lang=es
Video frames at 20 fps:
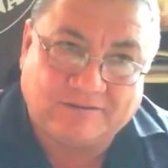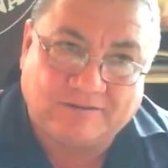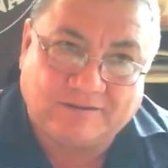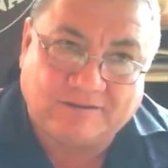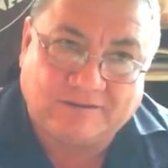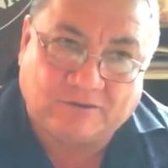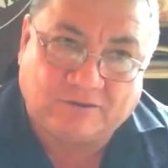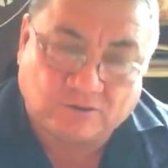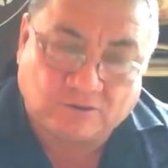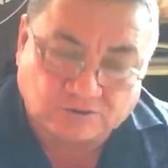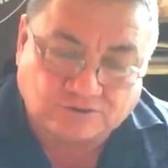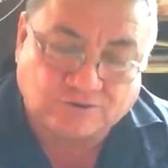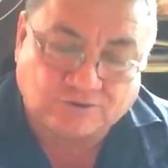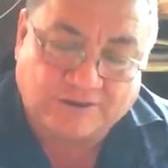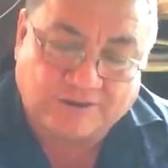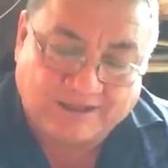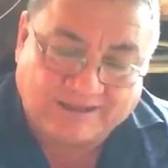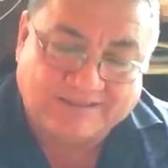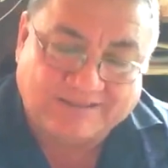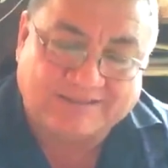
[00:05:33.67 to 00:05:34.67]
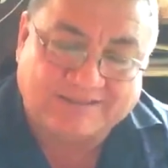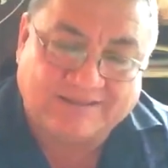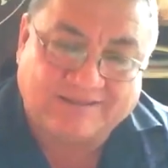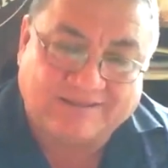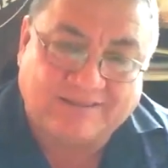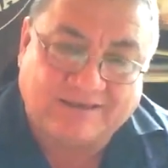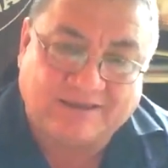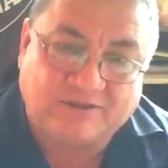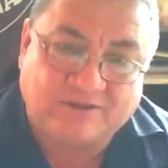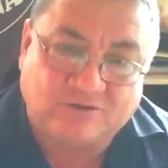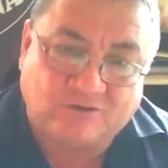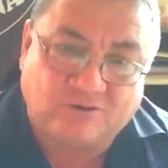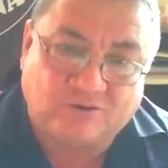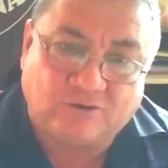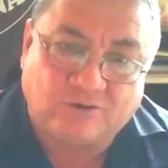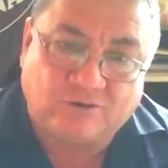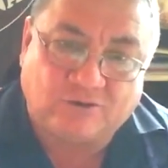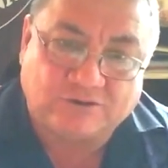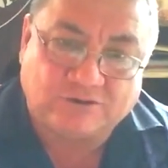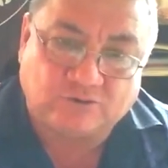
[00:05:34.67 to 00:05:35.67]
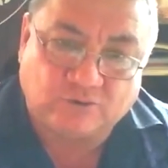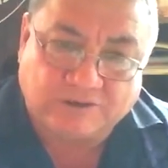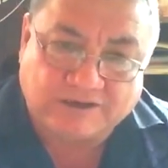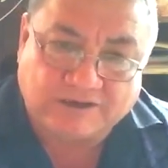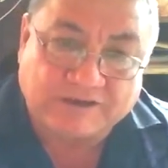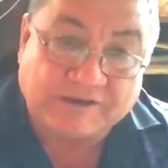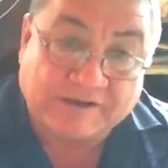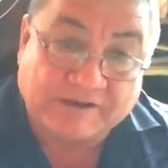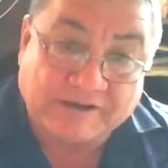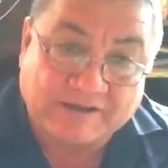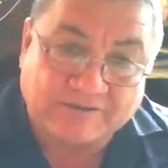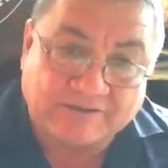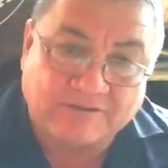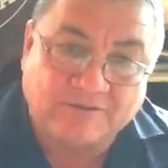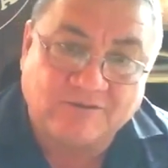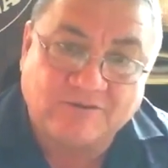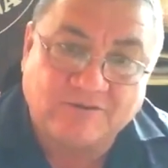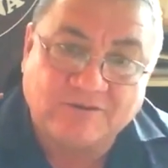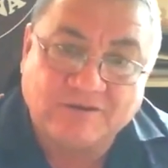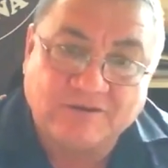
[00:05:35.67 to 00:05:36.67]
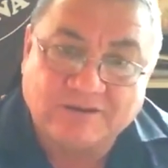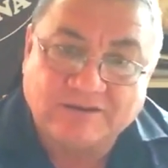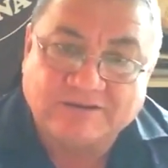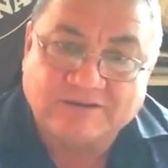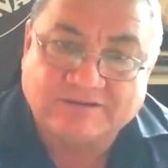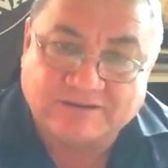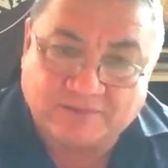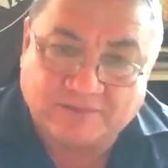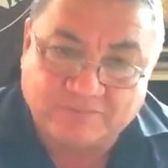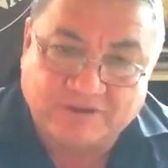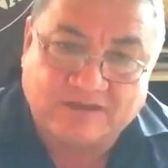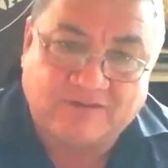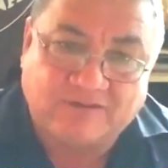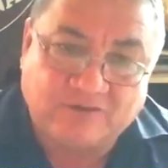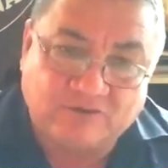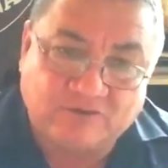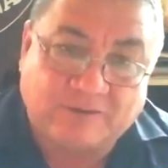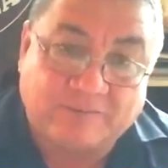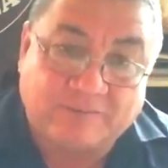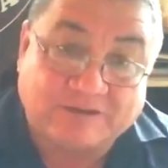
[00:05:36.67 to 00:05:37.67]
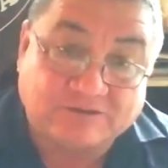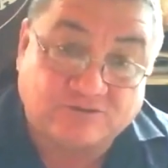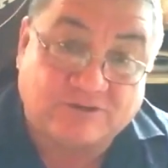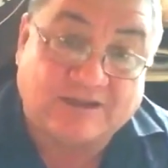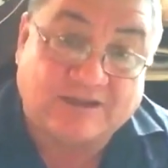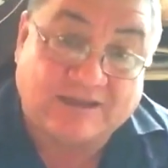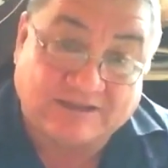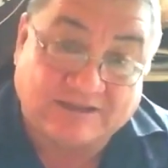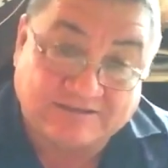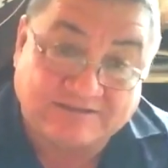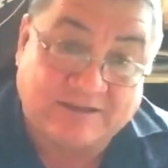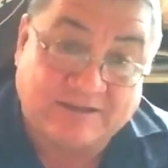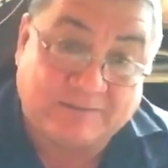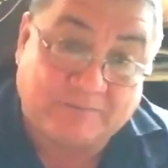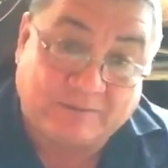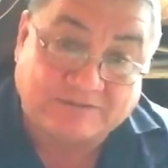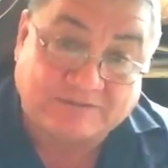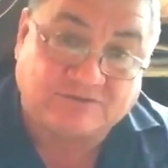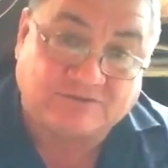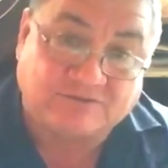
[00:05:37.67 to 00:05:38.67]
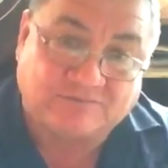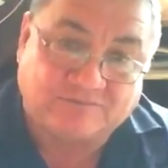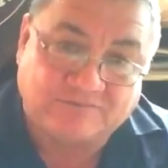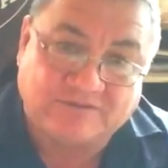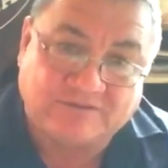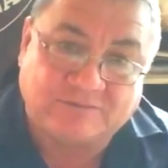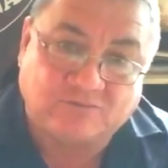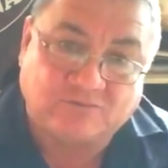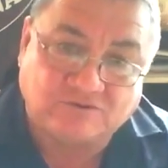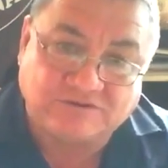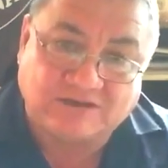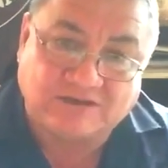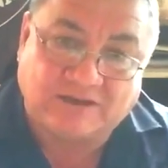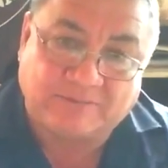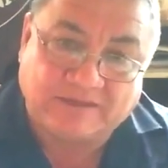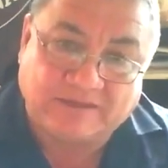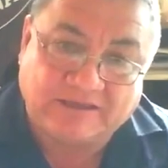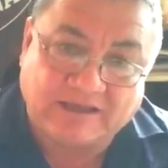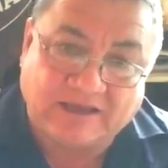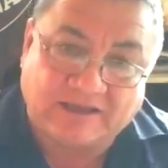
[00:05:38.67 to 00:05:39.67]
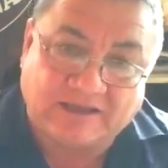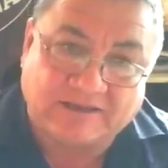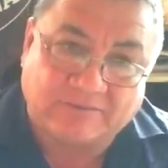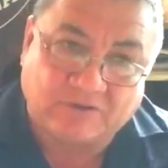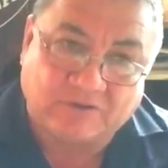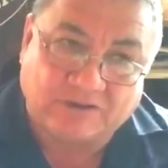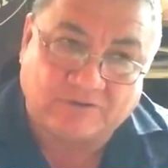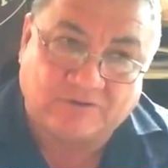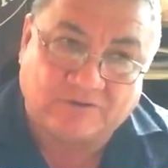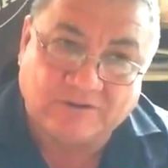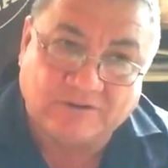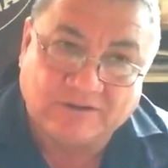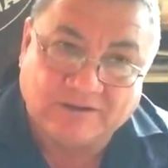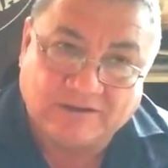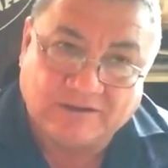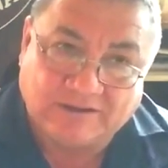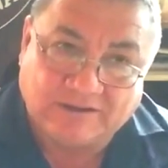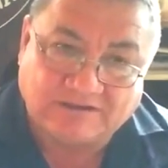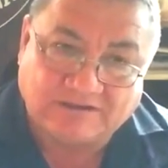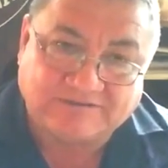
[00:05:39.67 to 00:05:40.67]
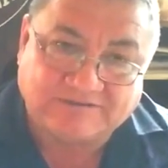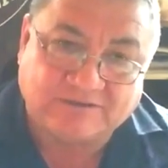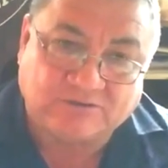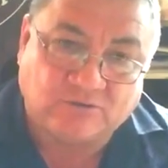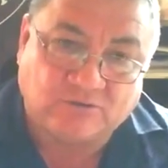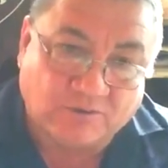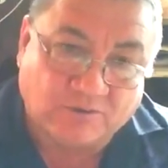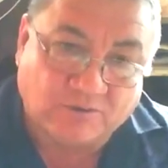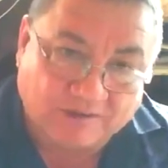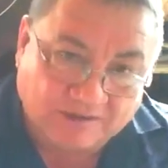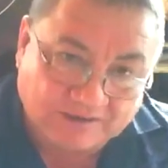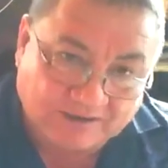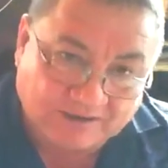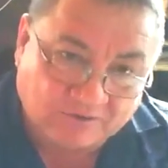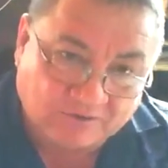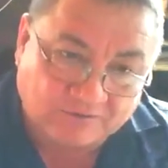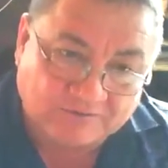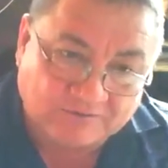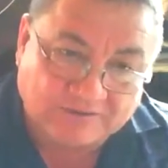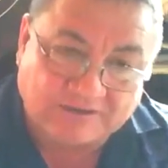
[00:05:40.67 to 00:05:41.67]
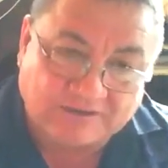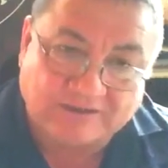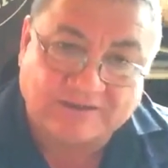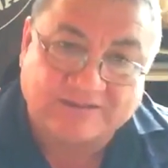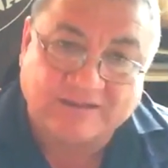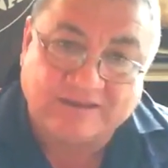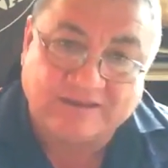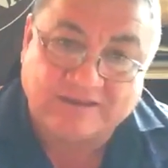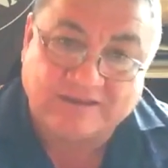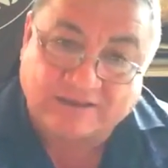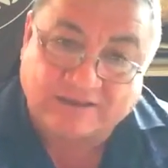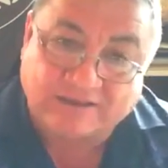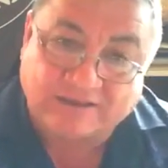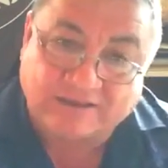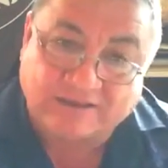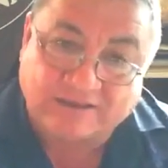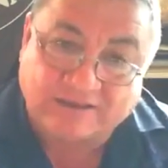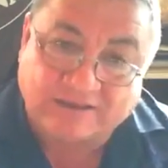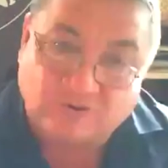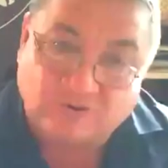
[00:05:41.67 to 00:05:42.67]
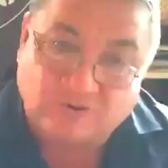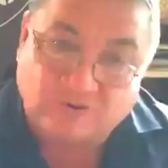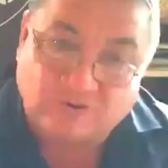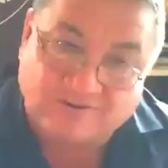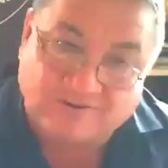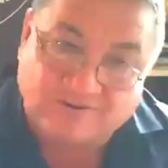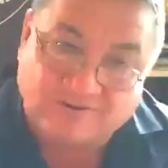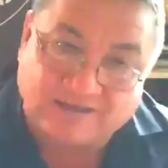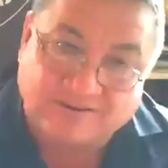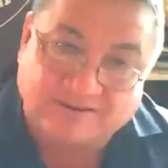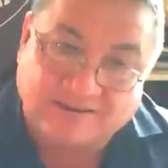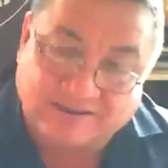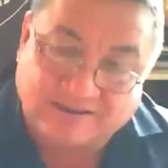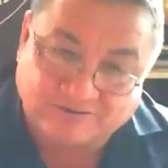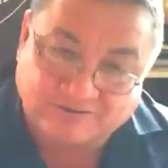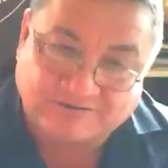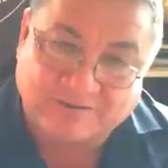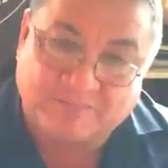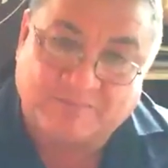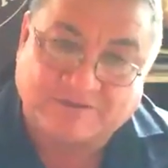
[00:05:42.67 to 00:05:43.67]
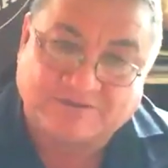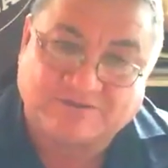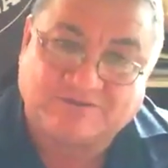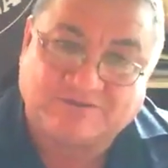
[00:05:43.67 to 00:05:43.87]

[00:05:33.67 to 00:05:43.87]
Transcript: incluso de antes de que yo estuviera en radio, también había una persona que hacía espacio de música mexicana. Bueno, él se tuvo que ir al continente y quedó esa vacante, quedó ese espacio.